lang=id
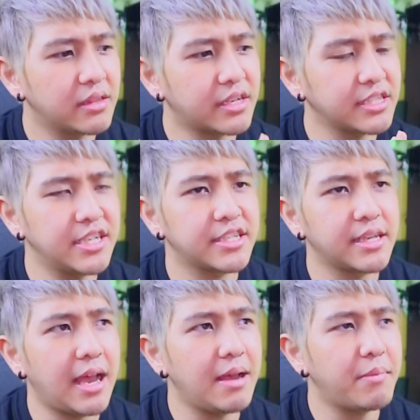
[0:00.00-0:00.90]

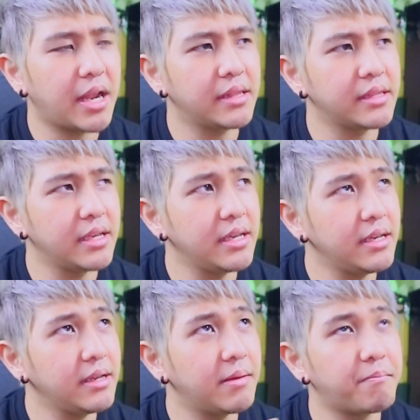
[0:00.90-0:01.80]
tersisa
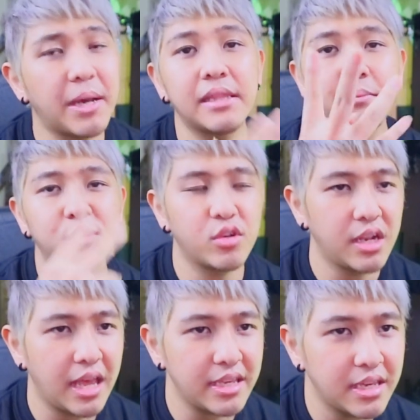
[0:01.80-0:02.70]
berarti 4
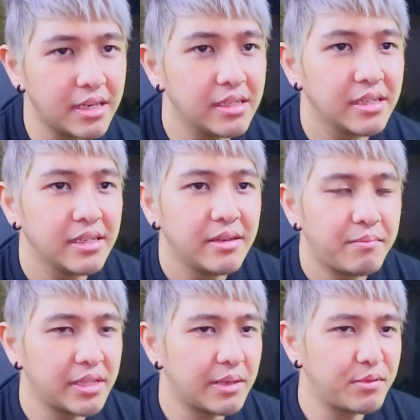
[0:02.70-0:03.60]
episode lagi ya.
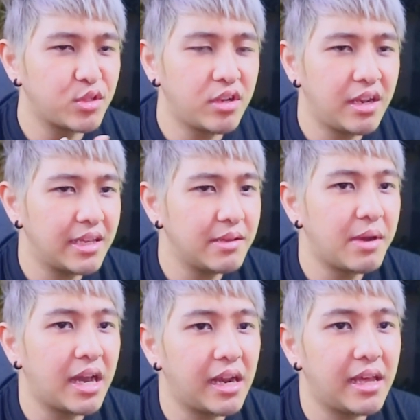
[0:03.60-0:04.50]
4 episode lagi
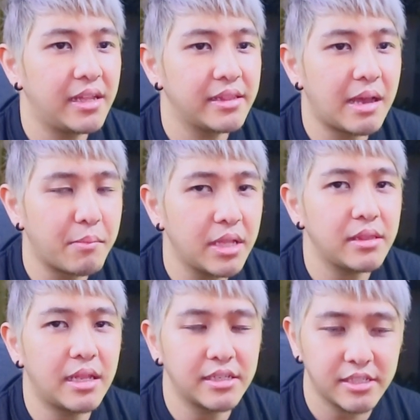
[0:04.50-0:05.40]
bakalan
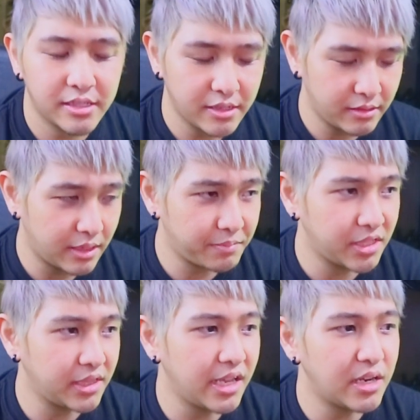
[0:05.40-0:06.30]
tamat dan tetap
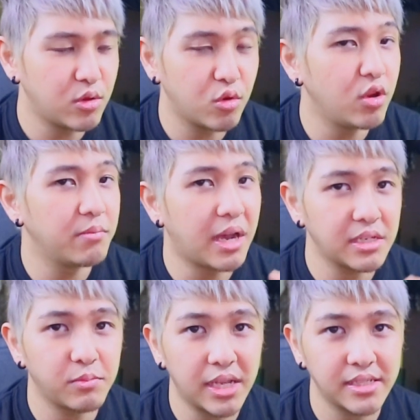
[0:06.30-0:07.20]
setia nungguin
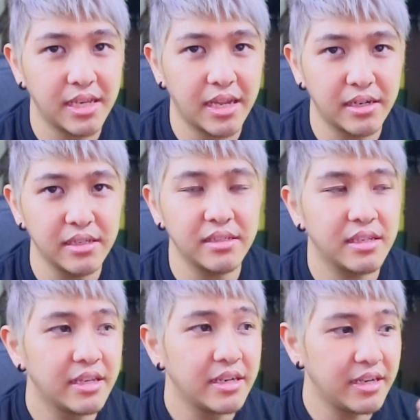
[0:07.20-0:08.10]
bahas-bahasnya Ane
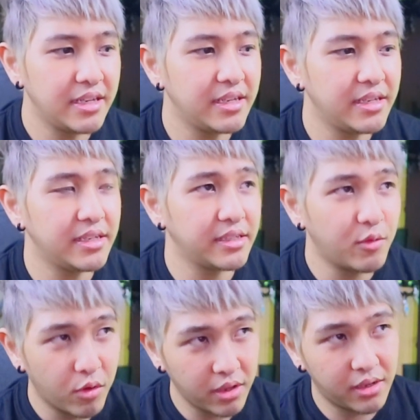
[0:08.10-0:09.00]
di
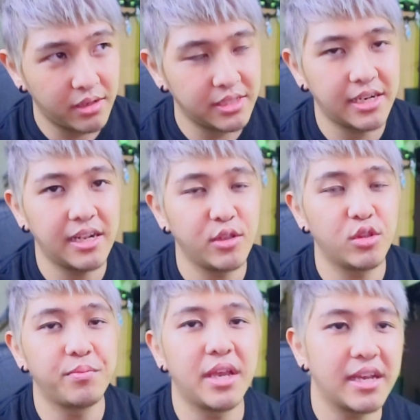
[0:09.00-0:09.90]
uh, channel
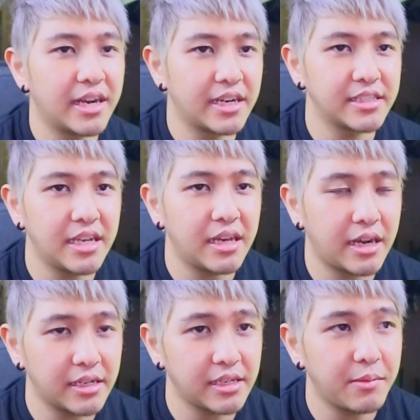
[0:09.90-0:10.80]
YouTube-nya Agan Reza
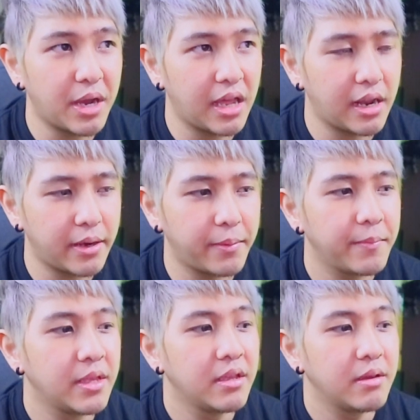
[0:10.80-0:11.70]
karena saya bakalan
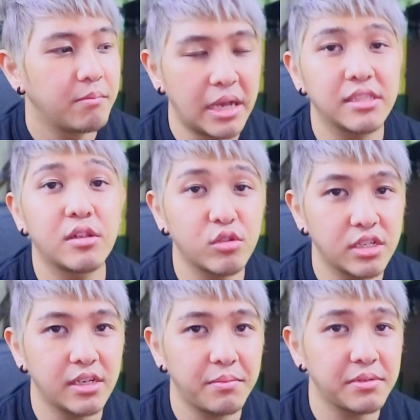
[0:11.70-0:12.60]
bahas
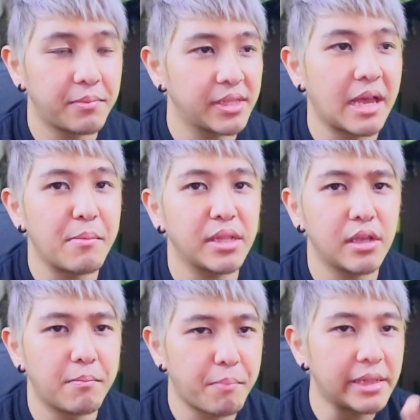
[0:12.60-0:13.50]
terus ya sampai tamat
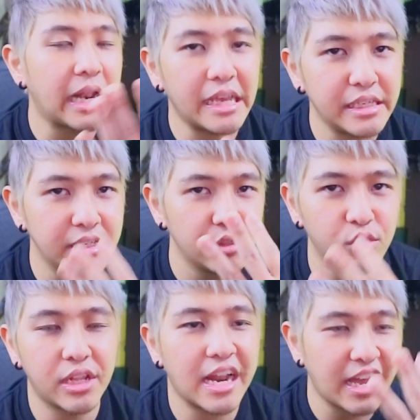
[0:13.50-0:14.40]
ya empat lagi
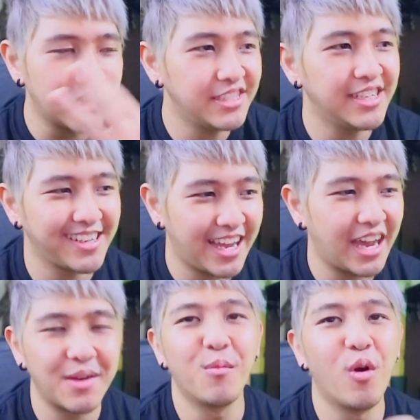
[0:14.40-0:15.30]
gitu tenang aja nggak
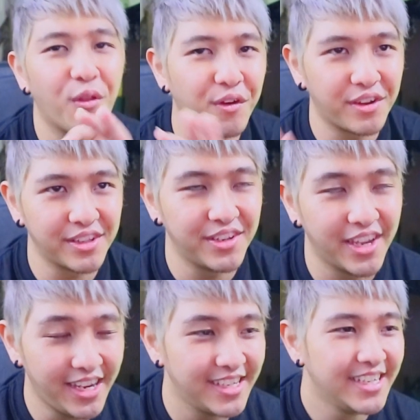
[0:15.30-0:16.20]
akan bolong
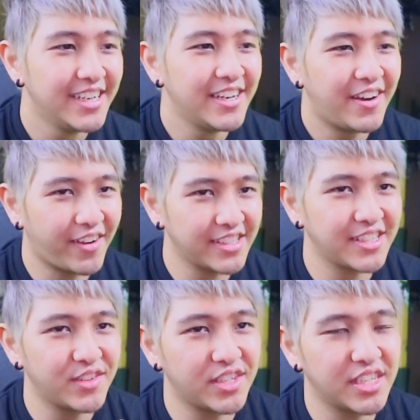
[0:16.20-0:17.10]
gitu ya oke
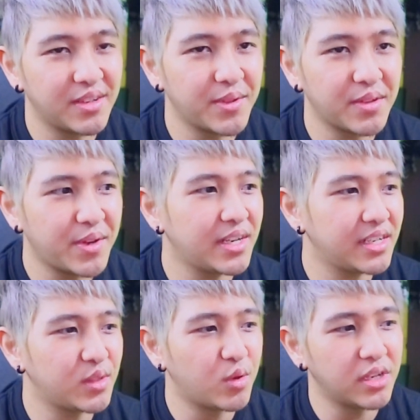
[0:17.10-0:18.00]
segitu aja
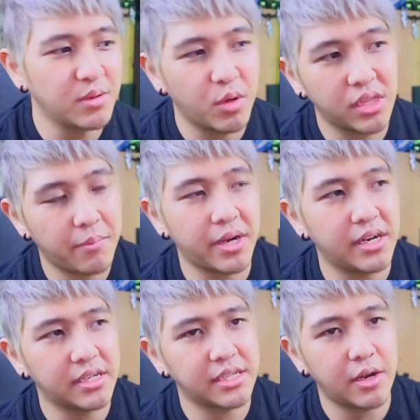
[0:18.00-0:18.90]
teman-teman ditunggu aja buat kamar
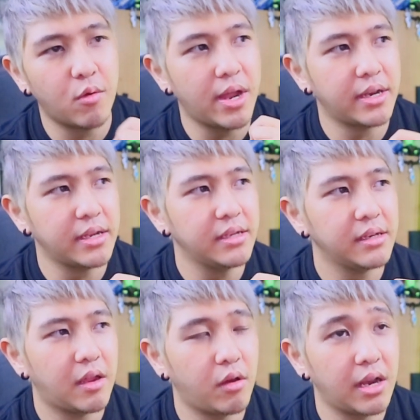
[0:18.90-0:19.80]
dari zero one nya
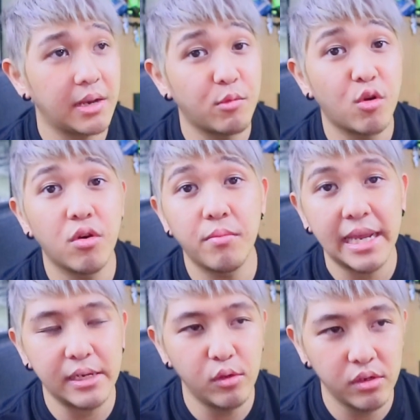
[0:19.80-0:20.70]
kalau kalian mau
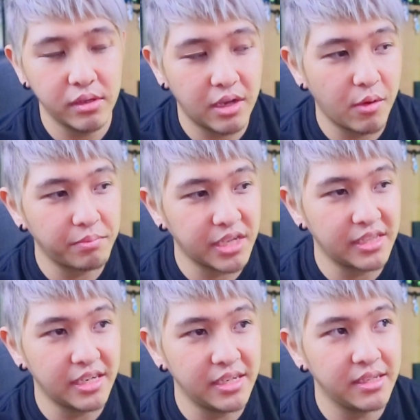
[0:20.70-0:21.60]
main dulu ke
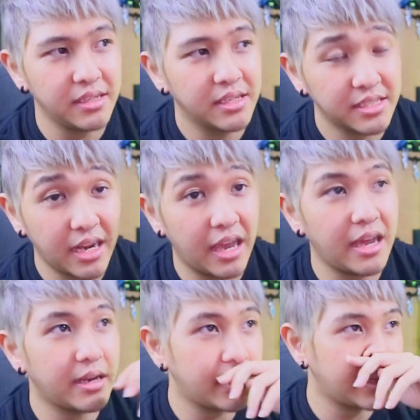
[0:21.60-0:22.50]
website ini
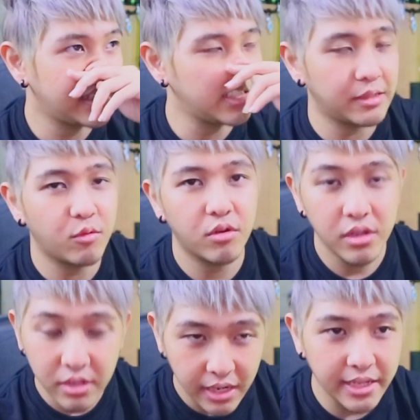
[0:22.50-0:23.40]
silakan ya nanti
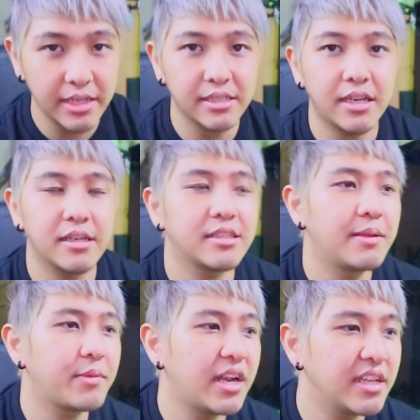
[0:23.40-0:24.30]
linknya saya
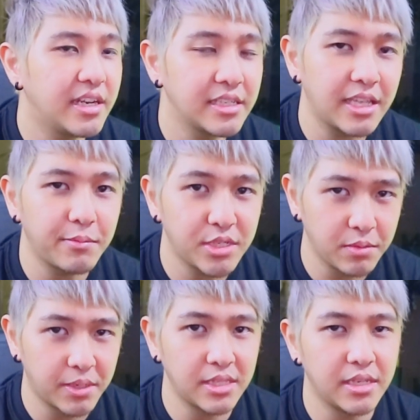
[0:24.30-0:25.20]
selipkan di
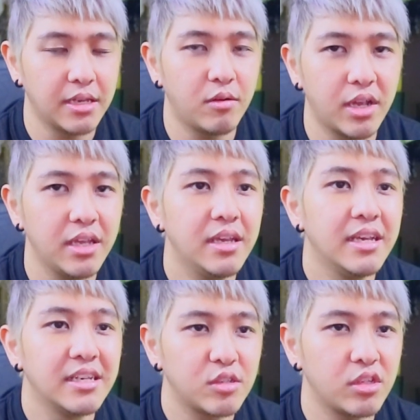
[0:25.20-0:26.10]
deskripsi pastinya oke
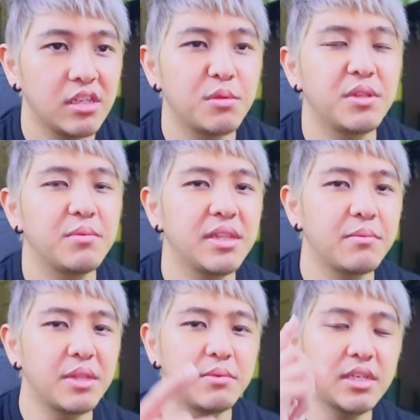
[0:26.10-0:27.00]
segitu aja teman-teman
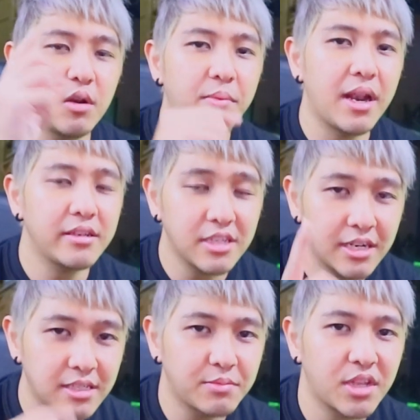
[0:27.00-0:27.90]
teman-teman jangan lupa like
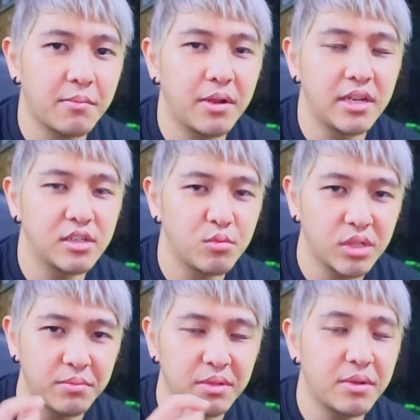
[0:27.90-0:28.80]
share dan subscribe bagian ke
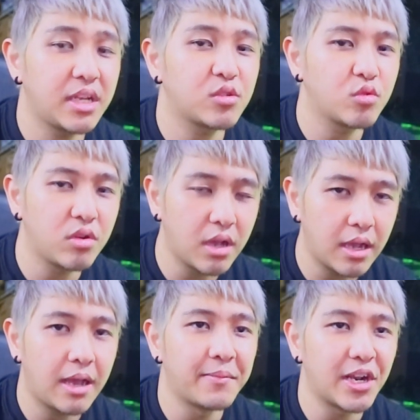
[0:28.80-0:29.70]
semua teman-teman yang suka
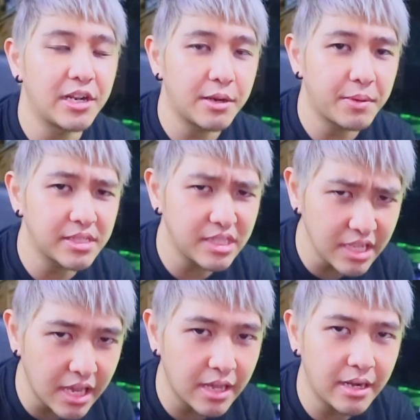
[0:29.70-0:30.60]
kamar rider
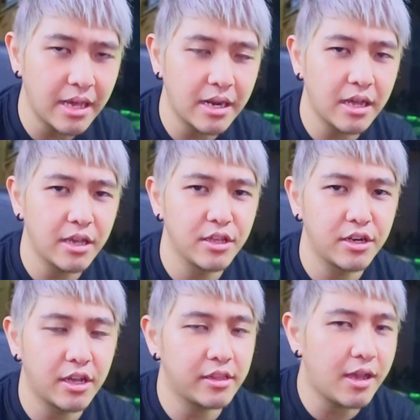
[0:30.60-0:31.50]
pastinya dan
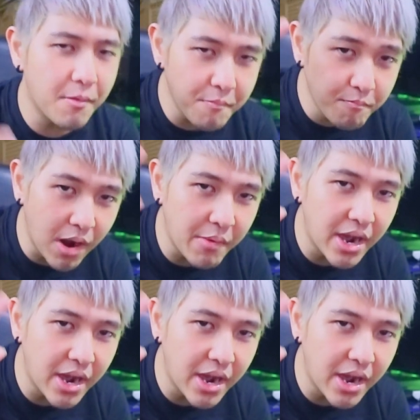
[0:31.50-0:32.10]
akhir kata bye